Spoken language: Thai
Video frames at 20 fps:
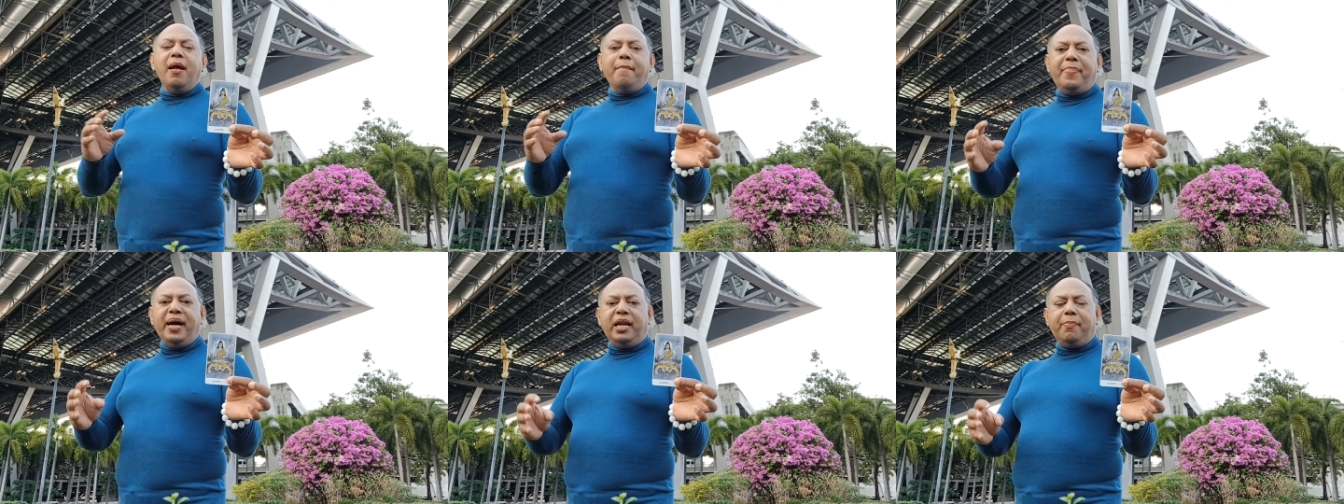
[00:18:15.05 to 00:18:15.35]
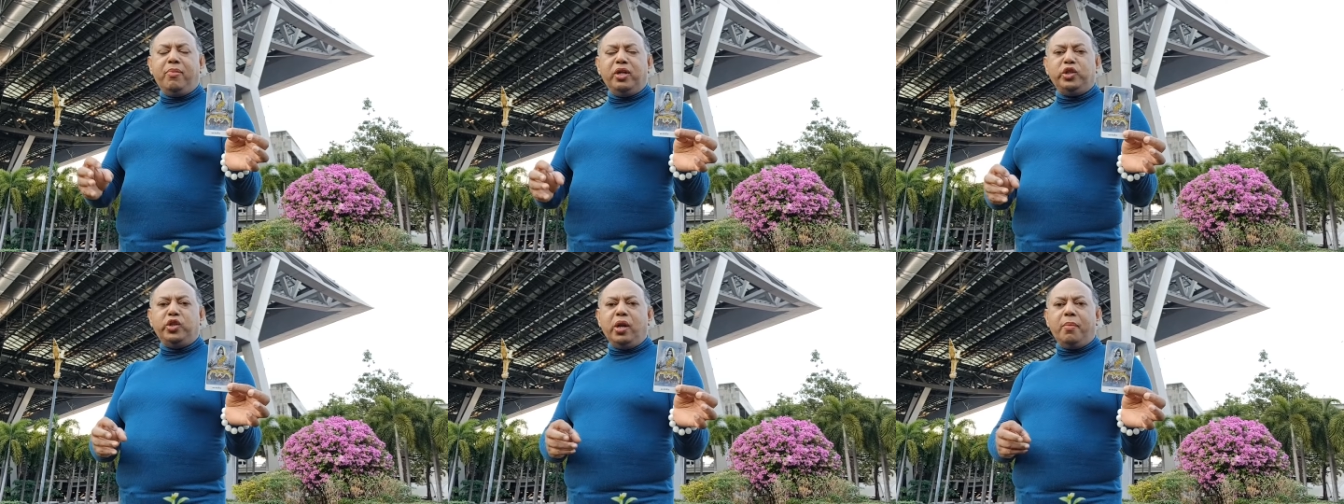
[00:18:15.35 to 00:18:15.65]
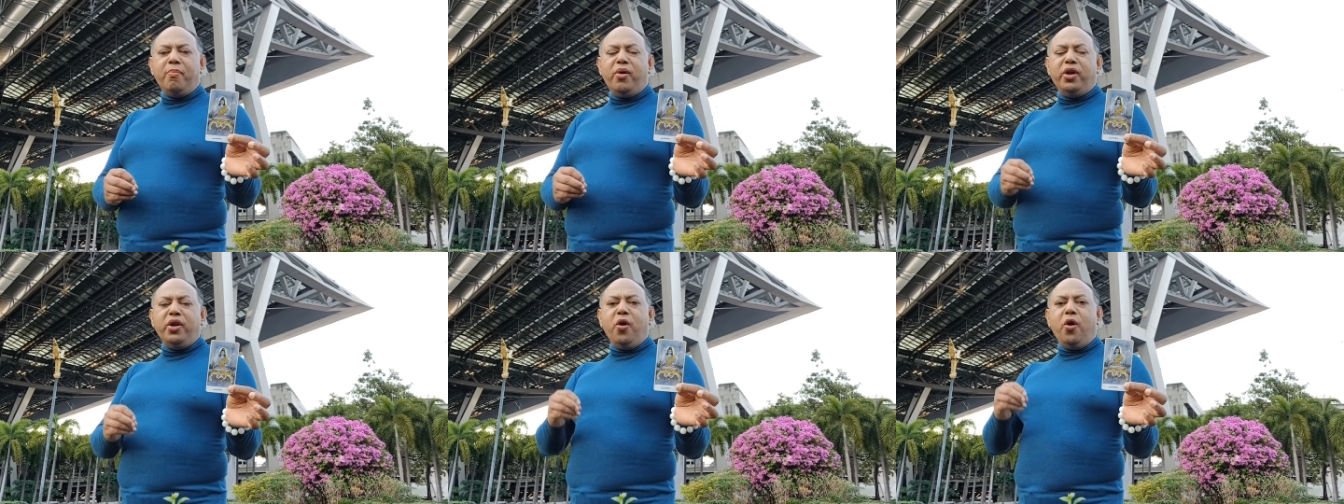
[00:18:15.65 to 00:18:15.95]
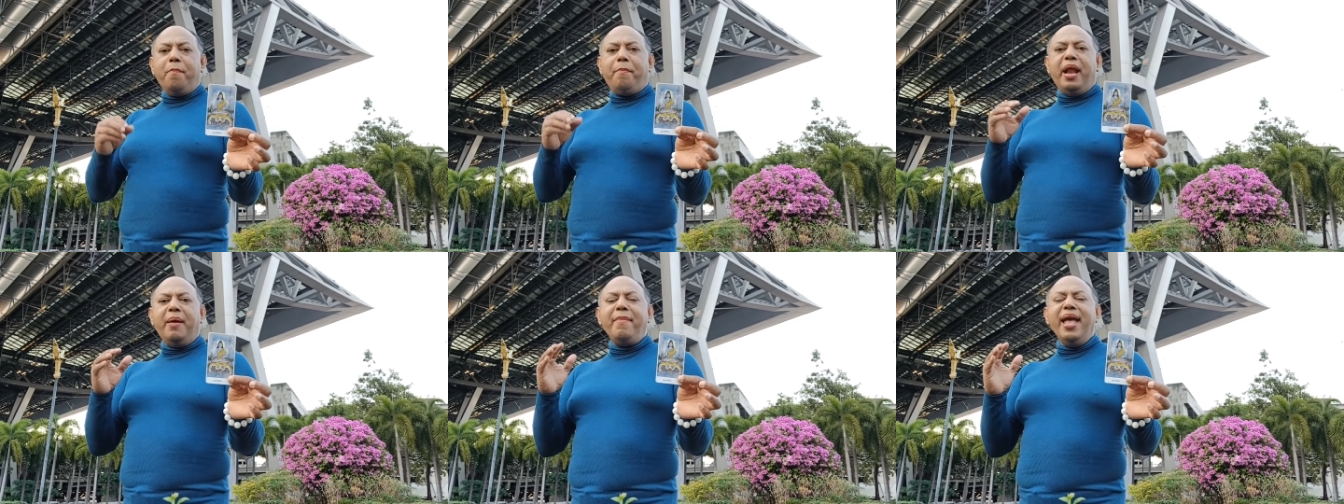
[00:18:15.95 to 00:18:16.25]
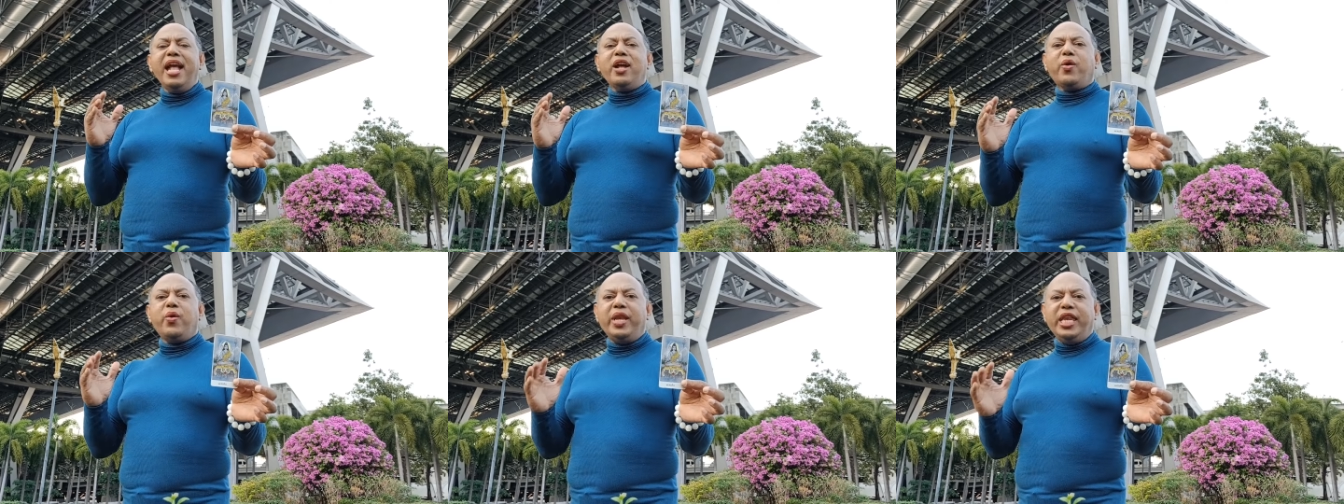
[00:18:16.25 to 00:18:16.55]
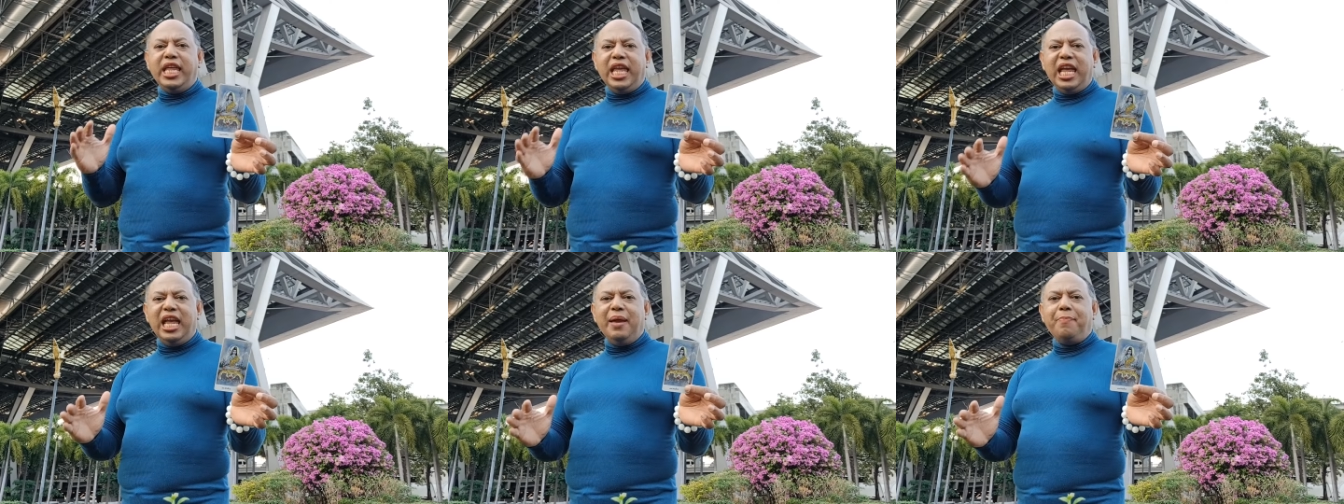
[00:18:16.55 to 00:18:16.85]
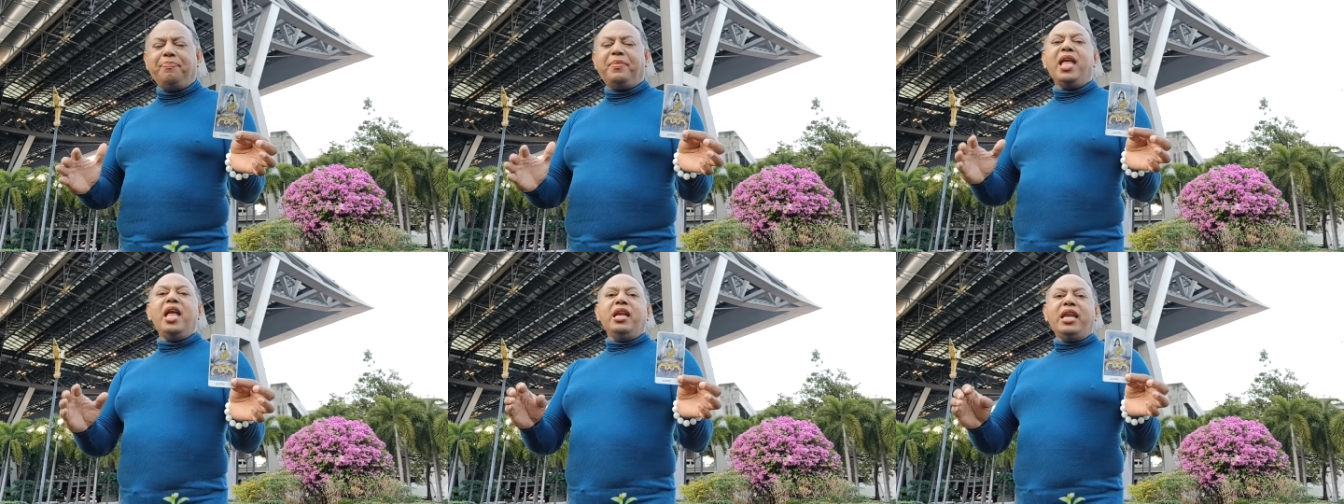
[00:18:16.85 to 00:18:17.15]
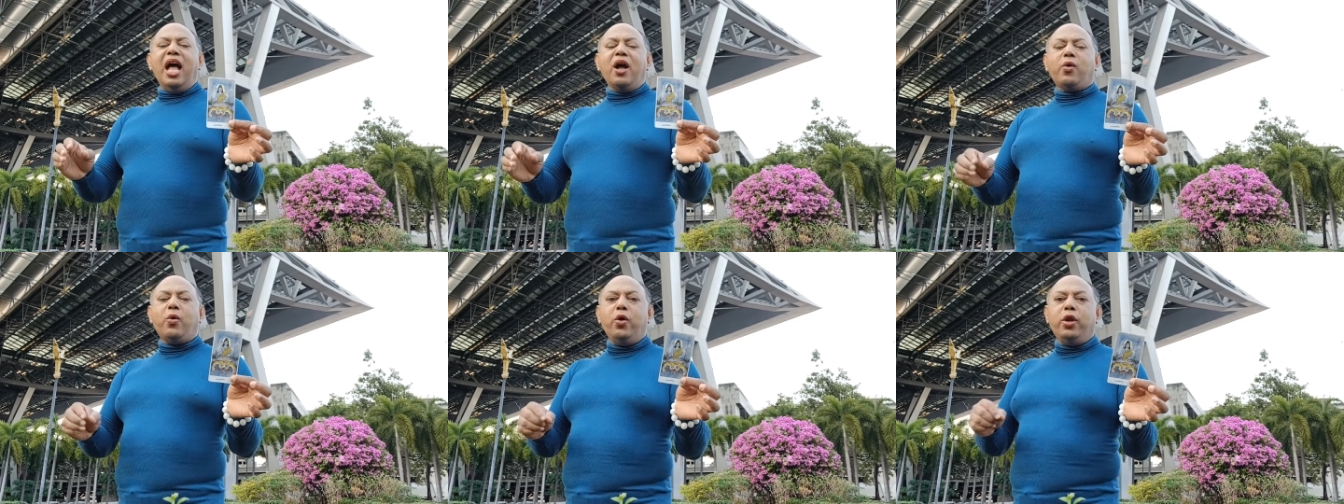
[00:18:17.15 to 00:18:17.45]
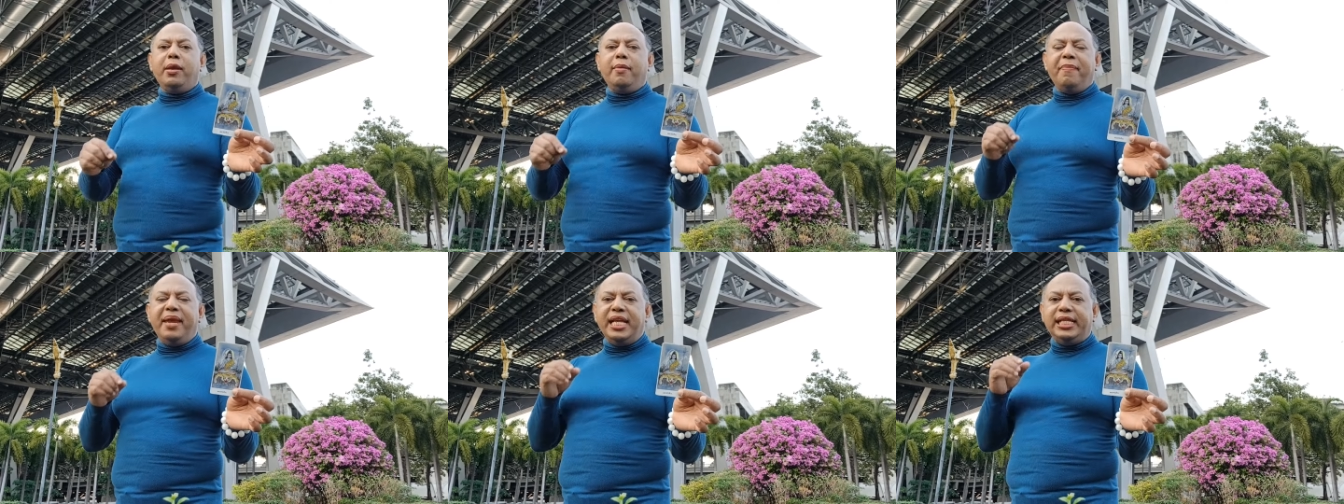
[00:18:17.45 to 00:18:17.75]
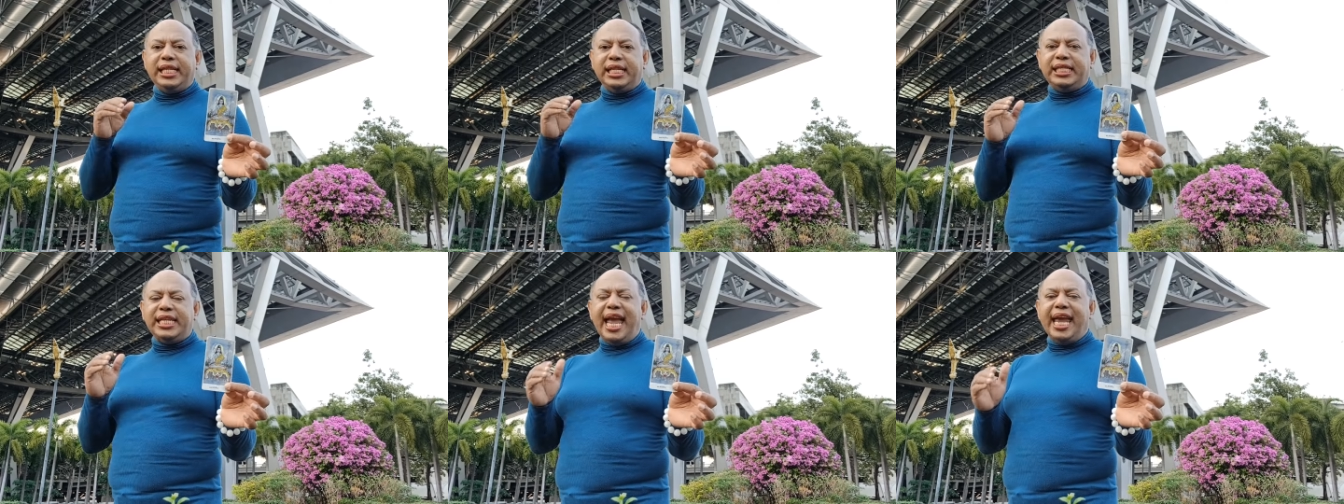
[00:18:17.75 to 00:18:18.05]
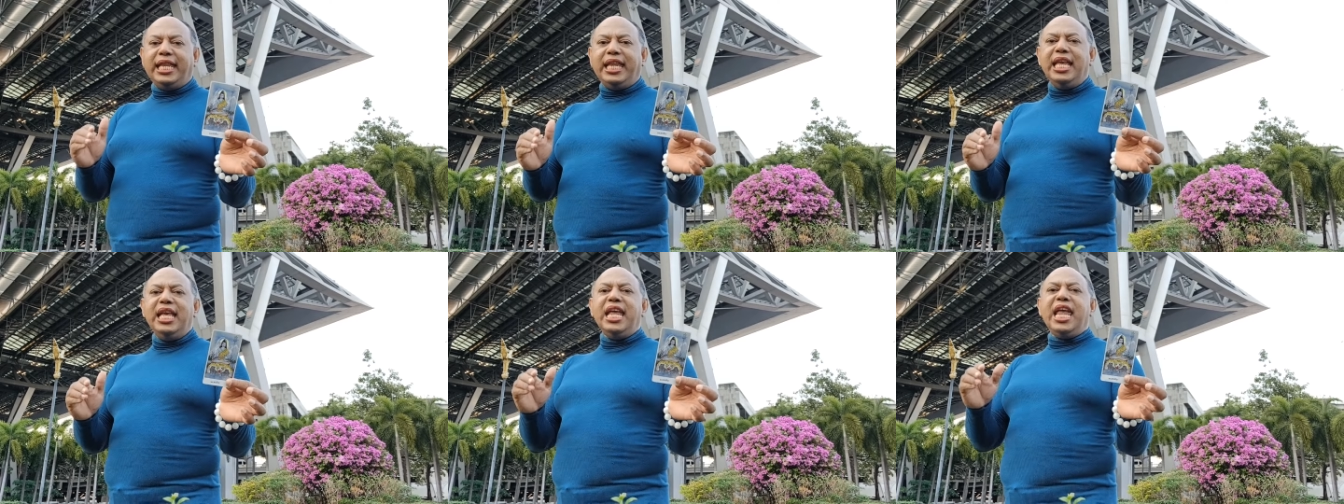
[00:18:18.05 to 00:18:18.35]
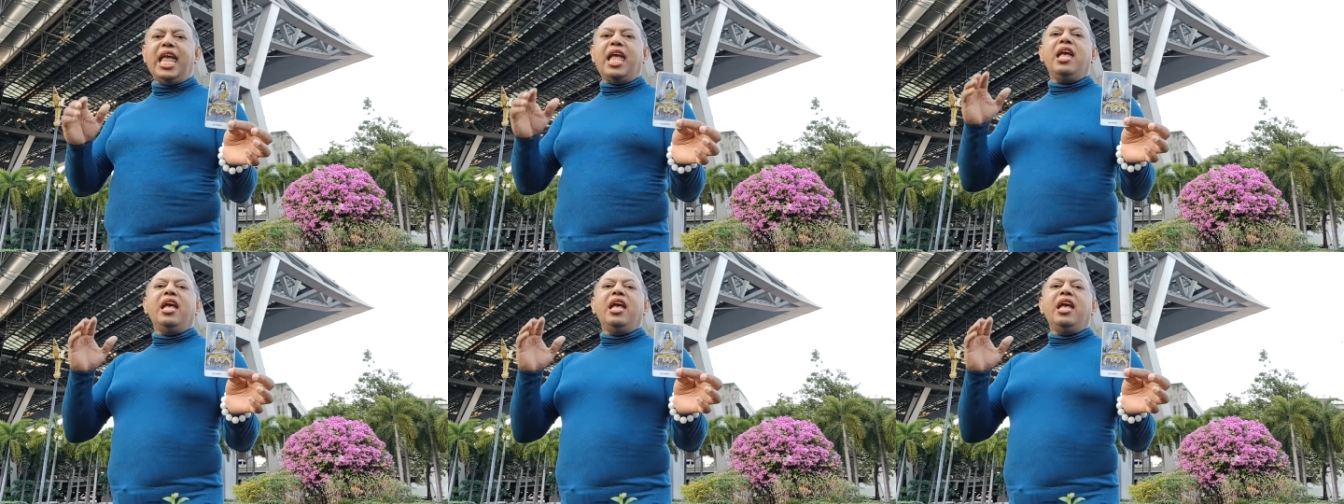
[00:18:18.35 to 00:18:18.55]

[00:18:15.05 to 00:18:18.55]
เปิดบทสวดมนต์องค์พระแม่กวนอิมถ้าคุณมีจิตใจที่